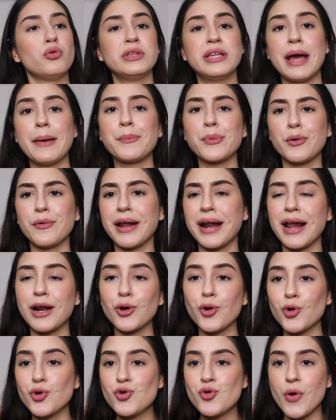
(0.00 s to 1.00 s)
un día probar
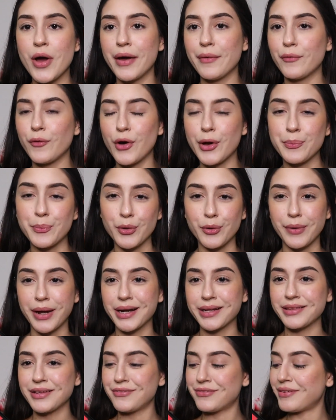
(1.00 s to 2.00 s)
algo nuevo y
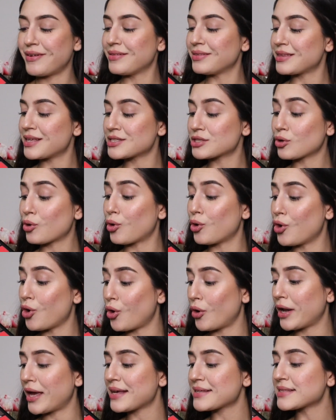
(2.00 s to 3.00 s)
probar diferentes
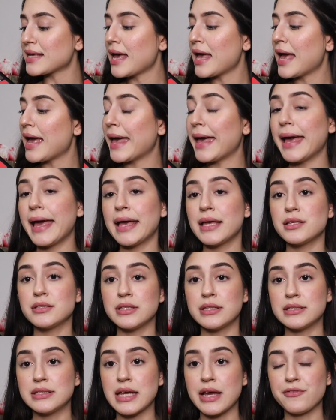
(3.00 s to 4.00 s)
colores, eh,
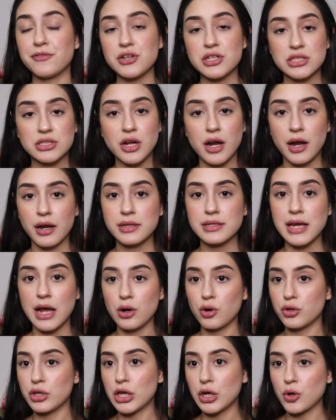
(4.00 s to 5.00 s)
Jeffree Star ya
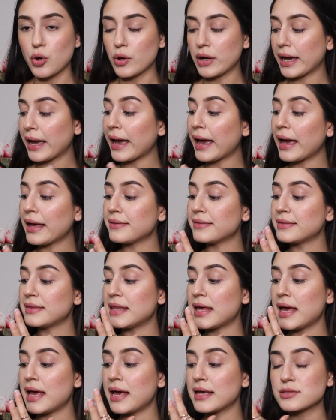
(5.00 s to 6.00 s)
lo dijo que
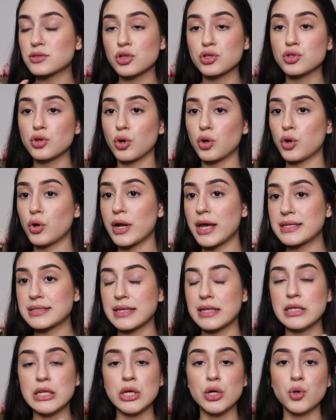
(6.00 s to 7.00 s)
de estos
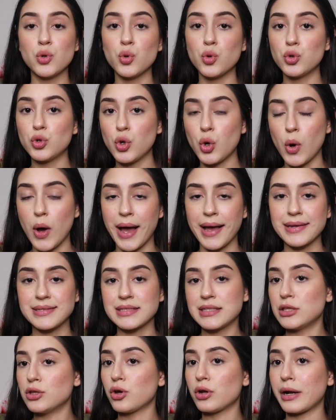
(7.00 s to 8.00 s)
colores ninguno ha
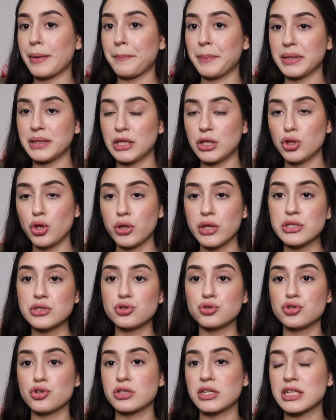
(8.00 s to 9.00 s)
sido repetido de
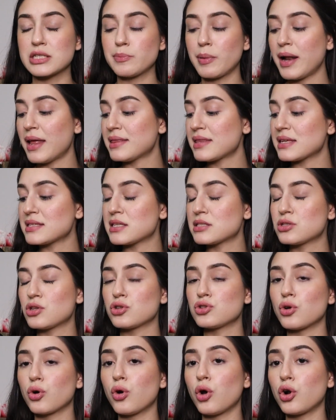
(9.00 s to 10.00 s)
sus otras paletas.
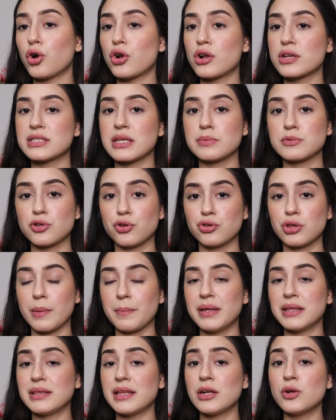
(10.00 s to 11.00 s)
Estos son colores
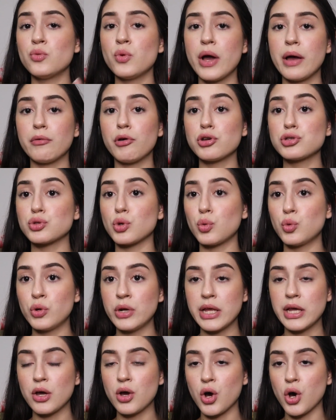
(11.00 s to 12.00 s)
absolutamente nuevos,
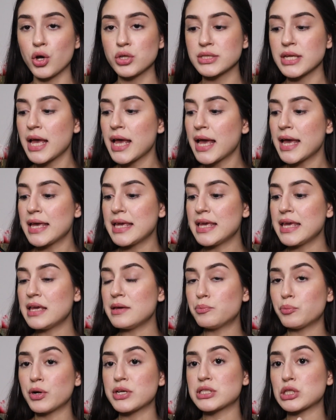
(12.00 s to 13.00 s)
únicos
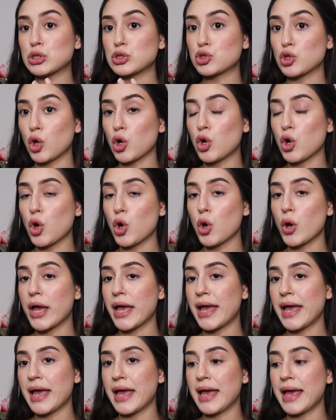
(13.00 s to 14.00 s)
y pues solo
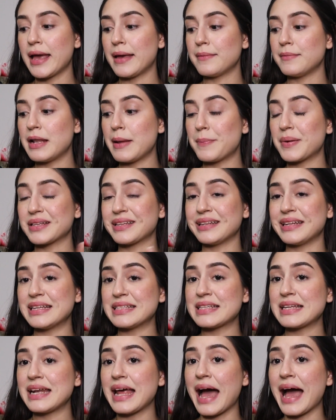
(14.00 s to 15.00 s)
eh, le
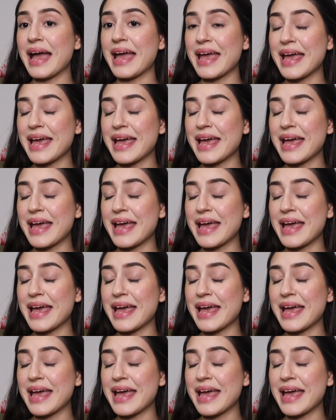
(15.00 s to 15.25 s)
pertenecen a